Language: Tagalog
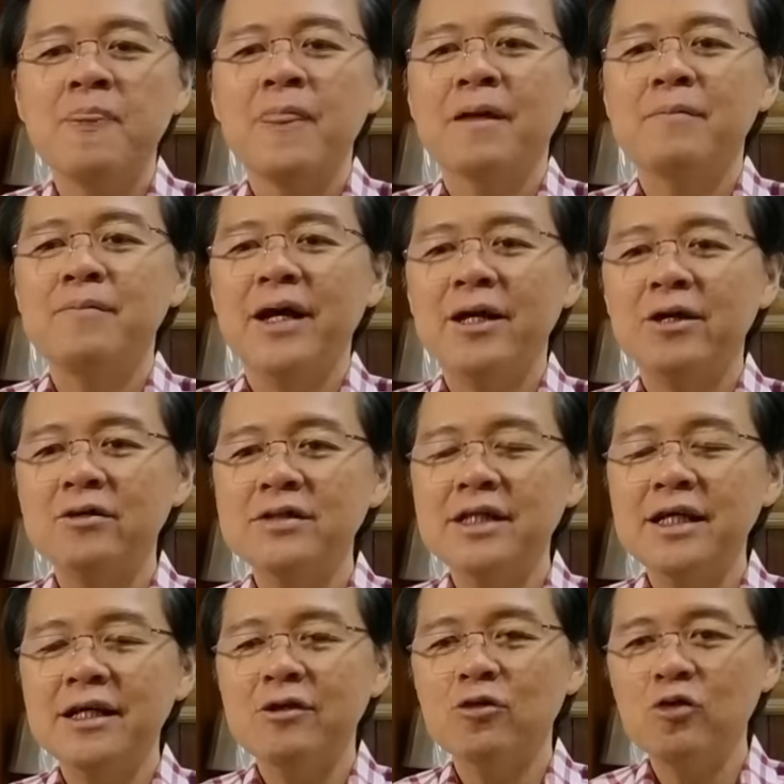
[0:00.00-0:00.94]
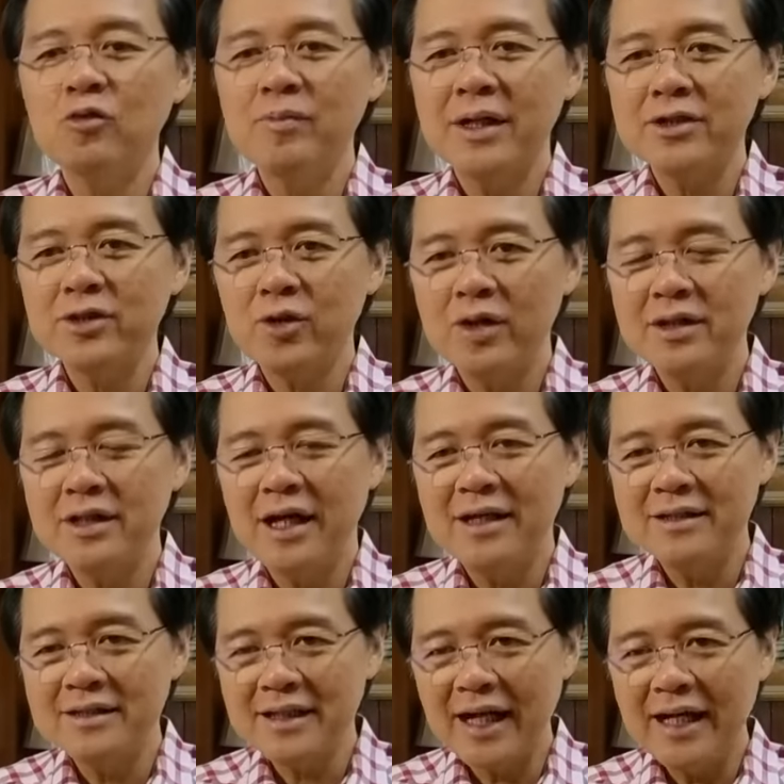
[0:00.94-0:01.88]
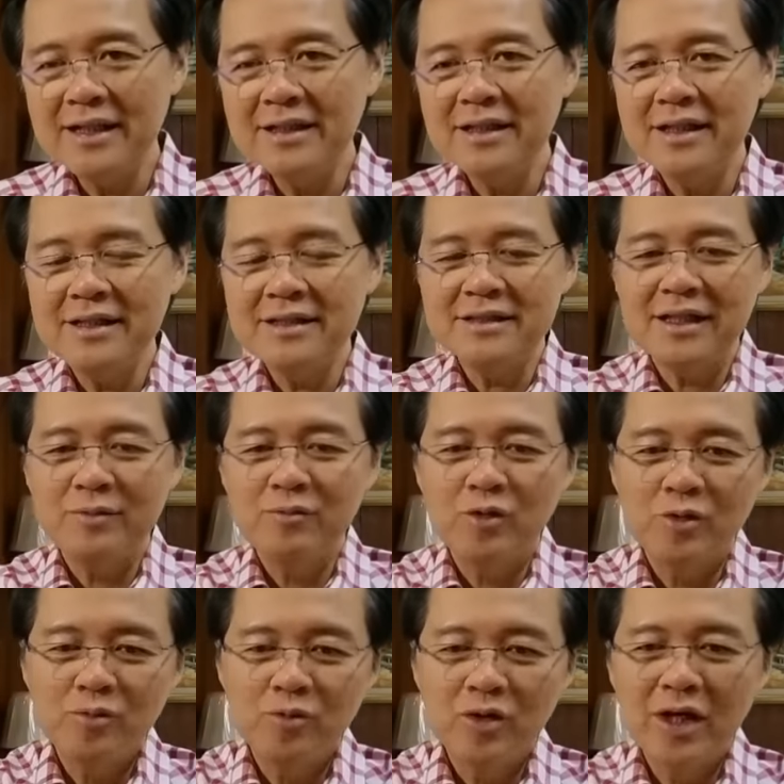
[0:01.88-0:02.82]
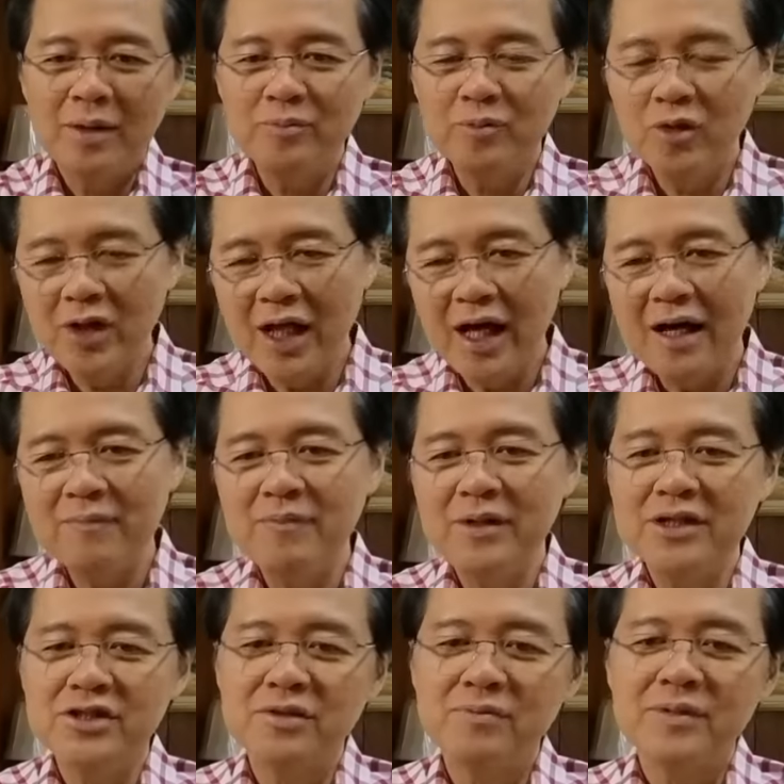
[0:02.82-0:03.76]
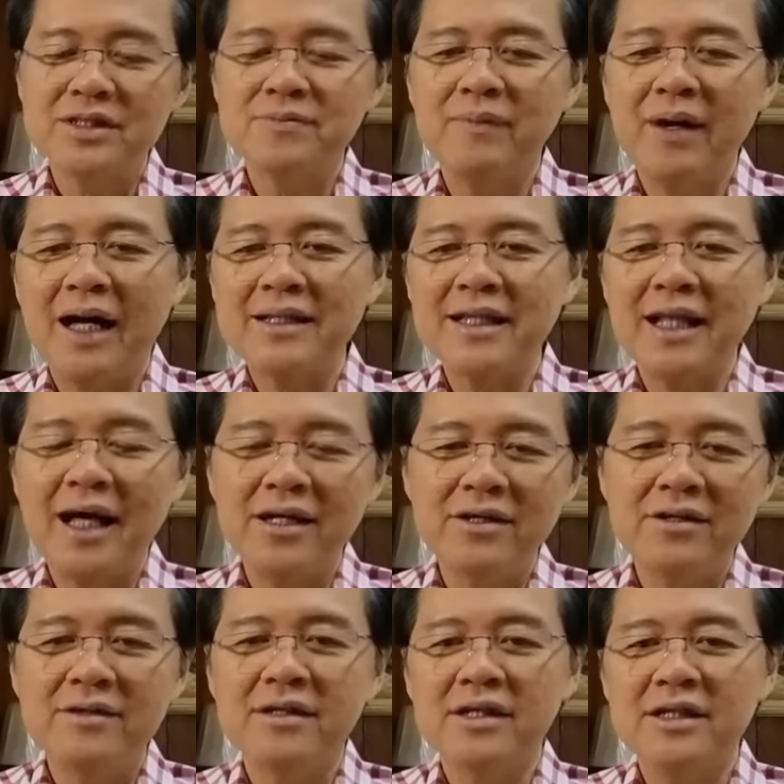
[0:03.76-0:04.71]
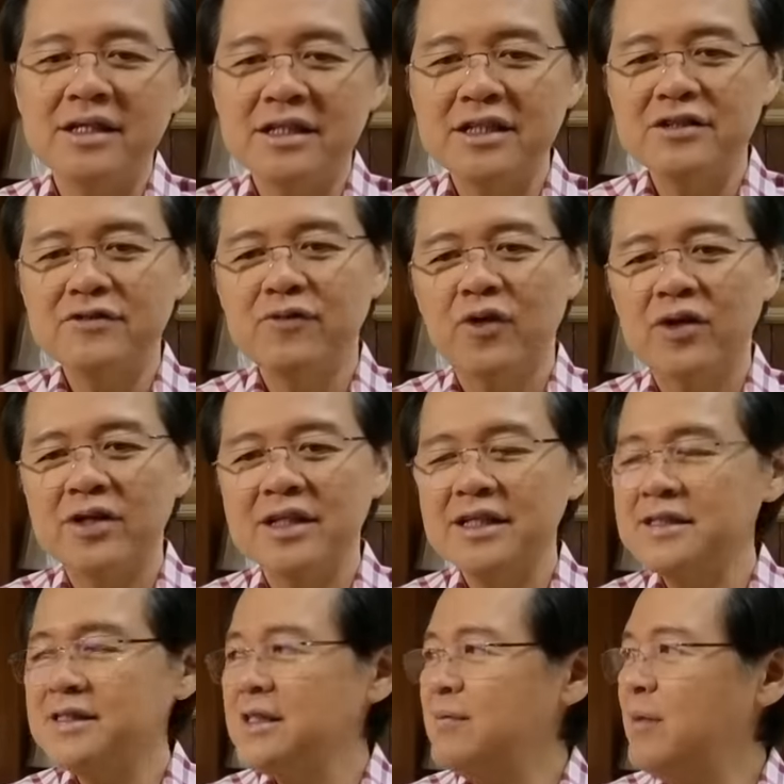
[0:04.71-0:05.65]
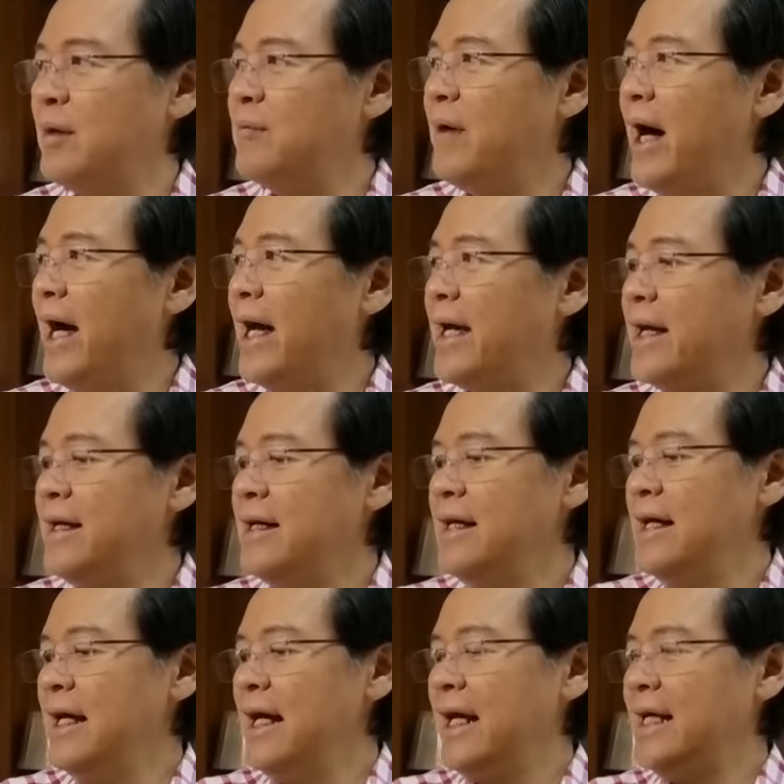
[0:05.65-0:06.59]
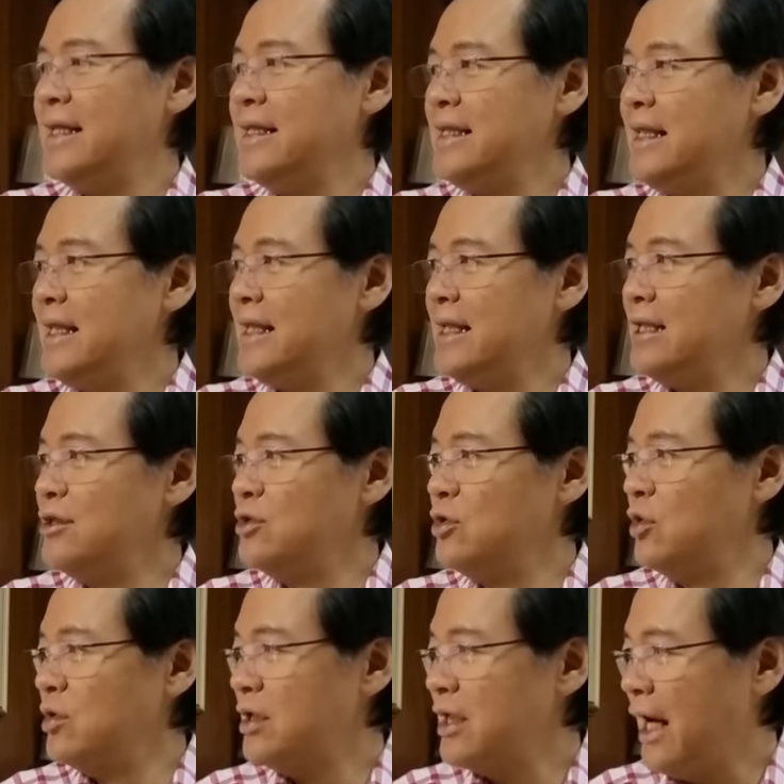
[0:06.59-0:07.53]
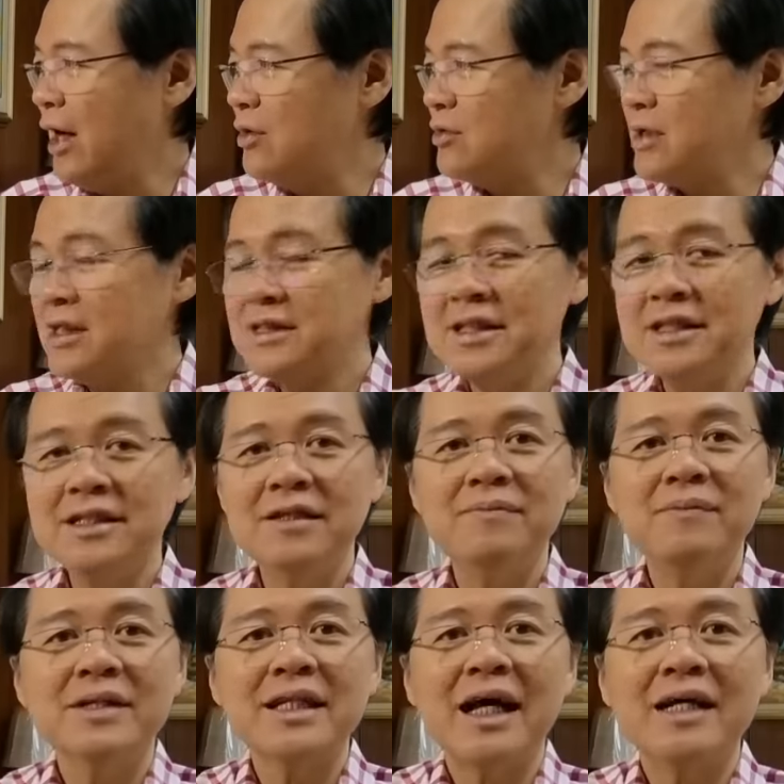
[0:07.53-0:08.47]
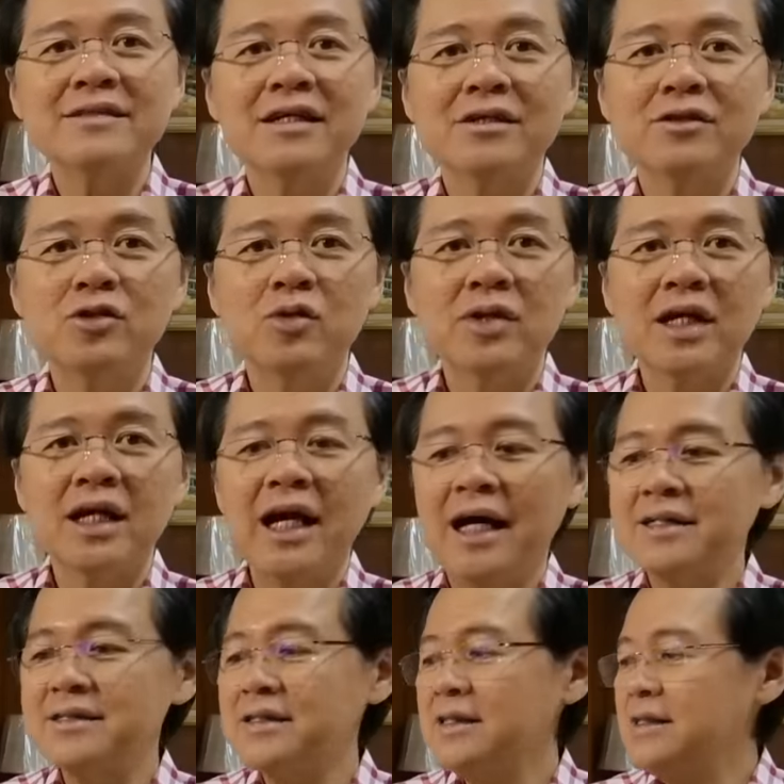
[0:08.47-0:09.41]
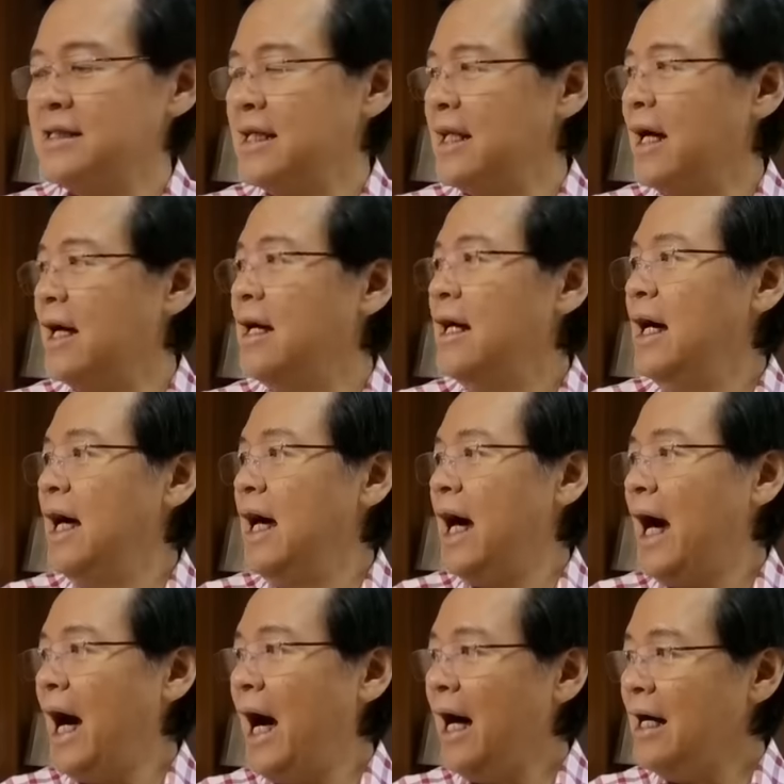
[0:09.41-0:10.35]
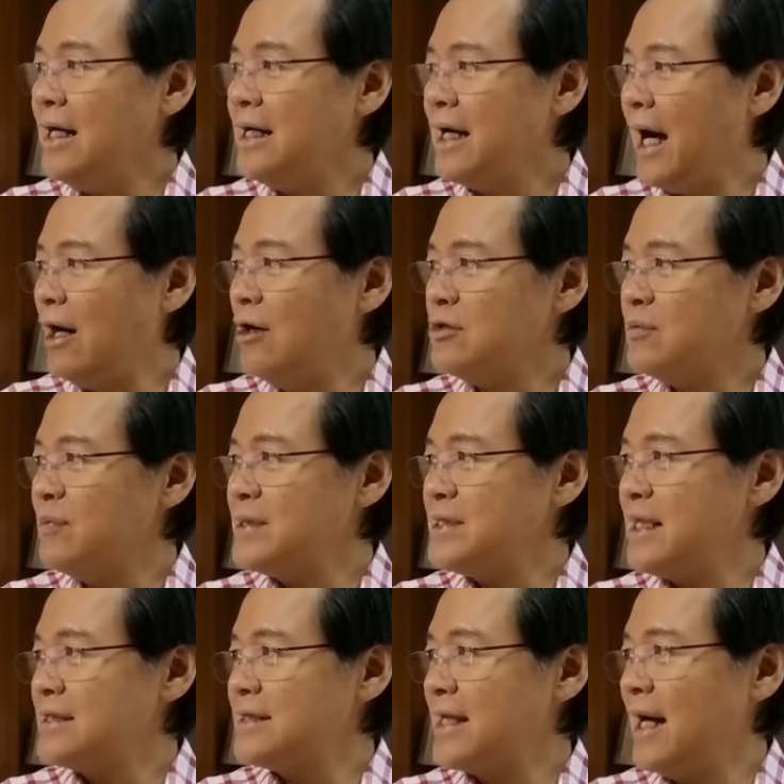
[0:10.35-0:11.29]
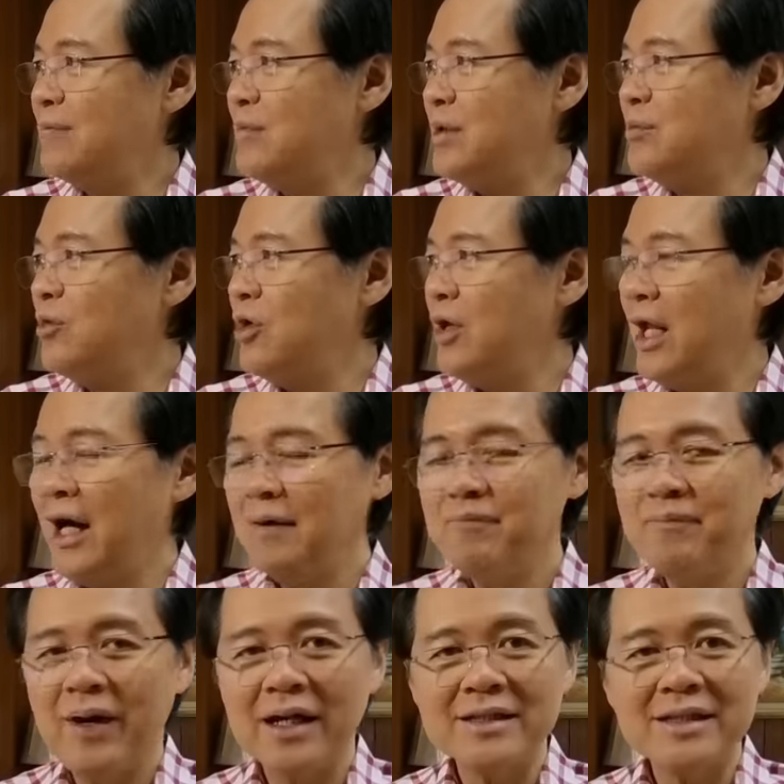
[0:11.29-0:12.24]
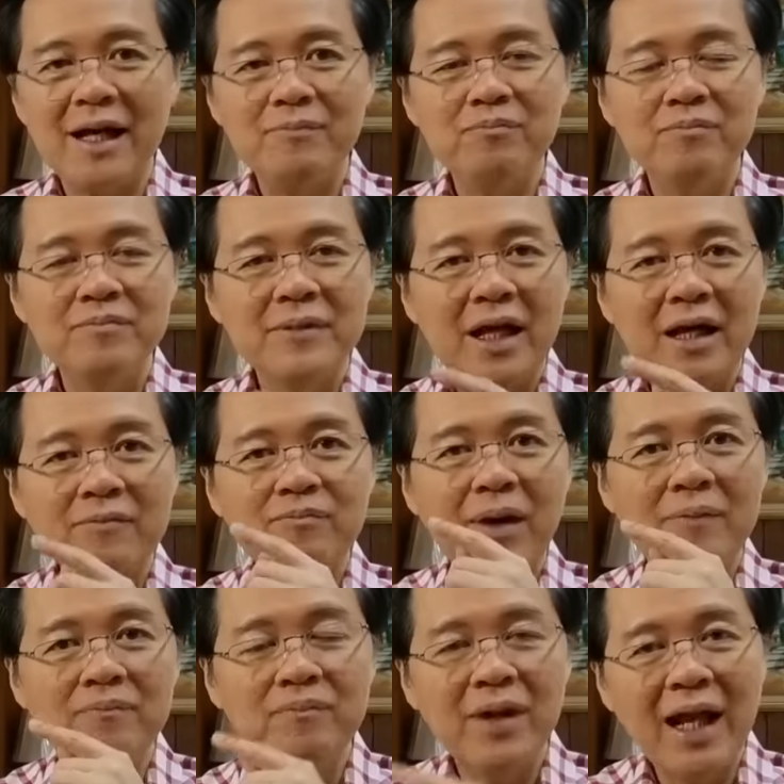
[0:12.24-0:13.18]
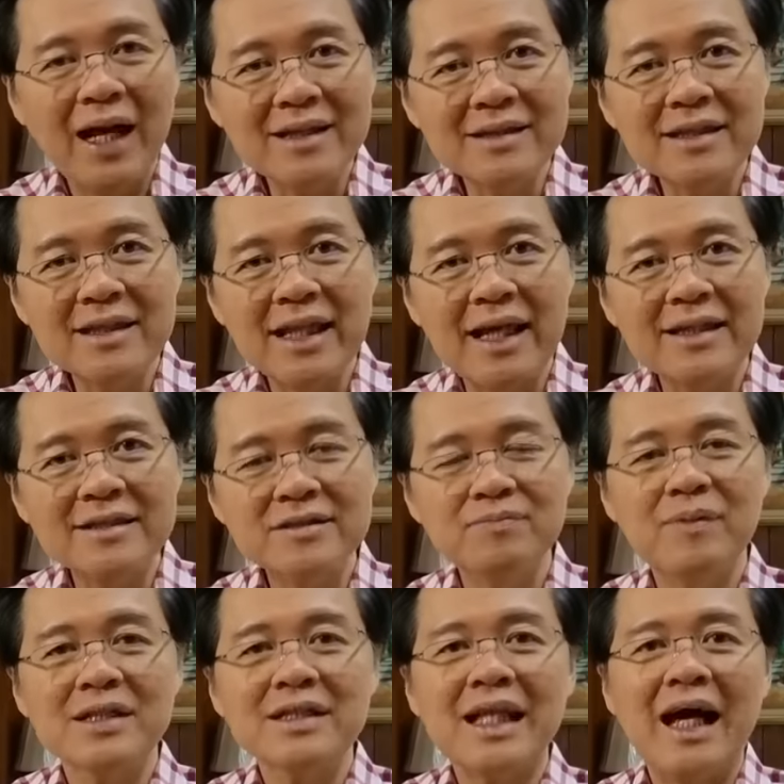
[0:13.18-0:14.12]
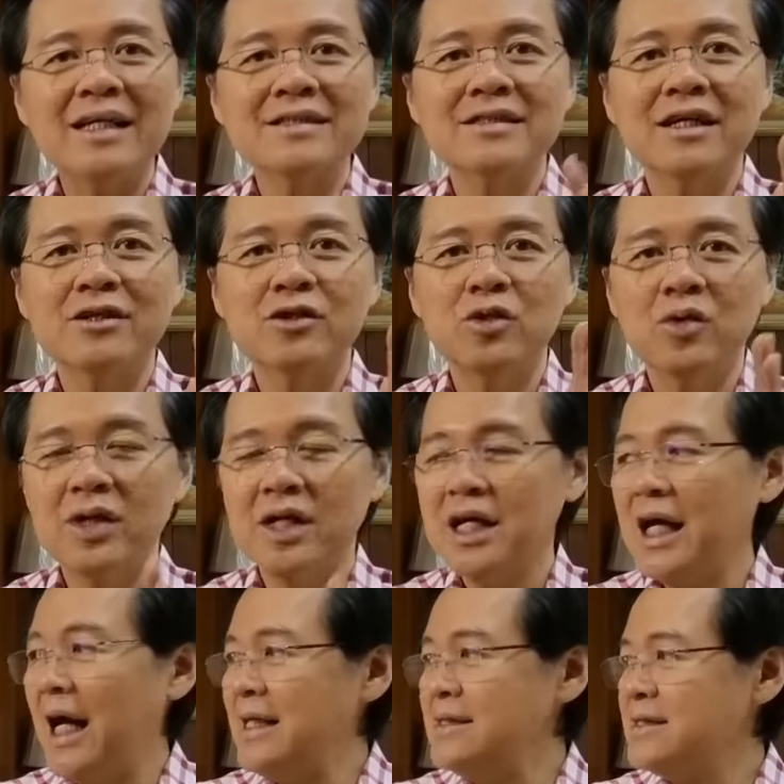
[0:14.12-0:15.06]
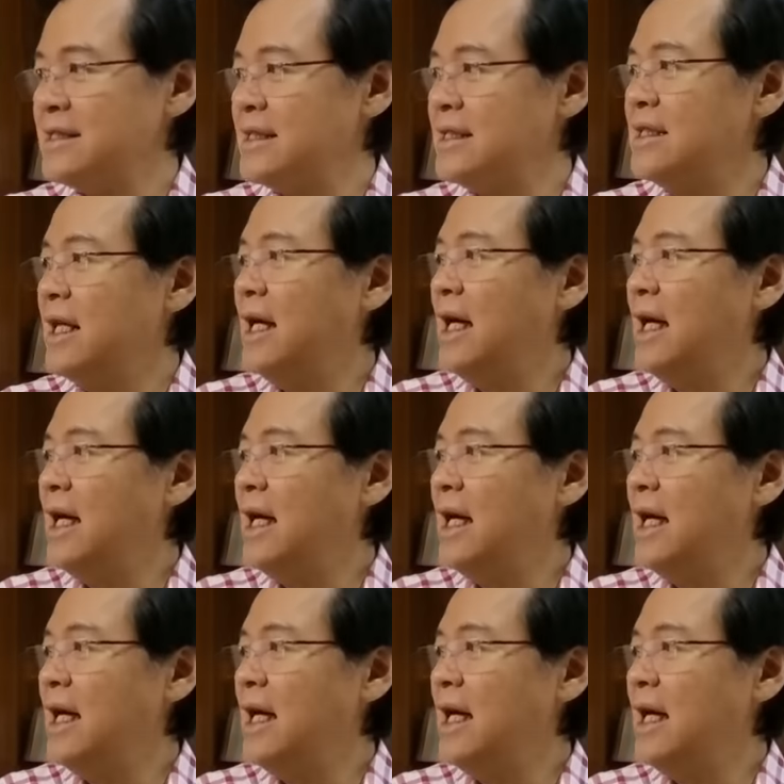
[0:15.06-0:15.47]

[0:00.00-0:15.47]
Meron ding rheumatoid arthritis, namumula-mula, medyo mas bata yun, 30s, 40s na babae. Hindi rin yung gout kasi hindi mataas ang uric acid nila. Ang gout, masasabi mo lang pag na, nagpa-blood test, mataas ang uric acid